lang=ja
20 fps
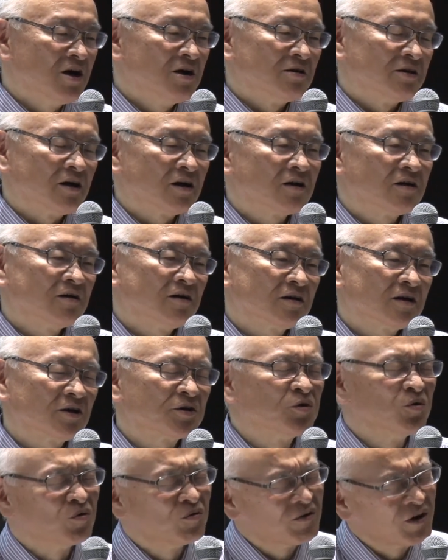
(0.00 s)
なかなか
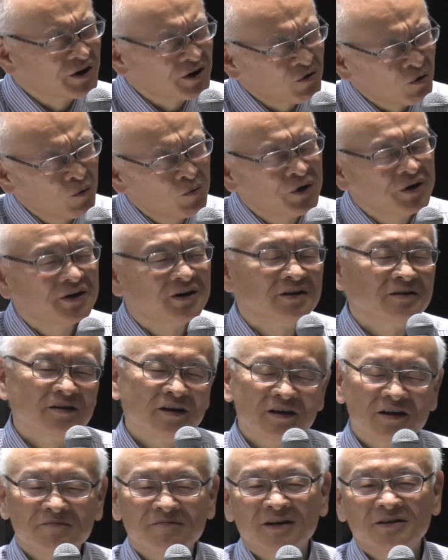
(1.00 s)
今日は思い切って
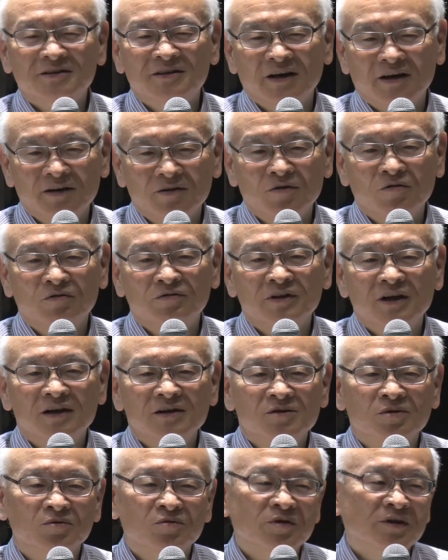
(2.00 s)
きましたけど普段
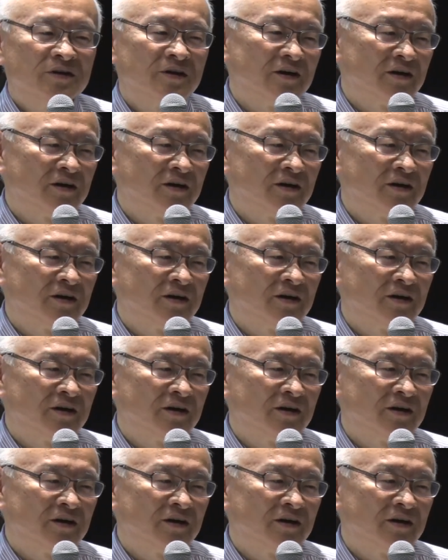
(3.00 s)
外へ出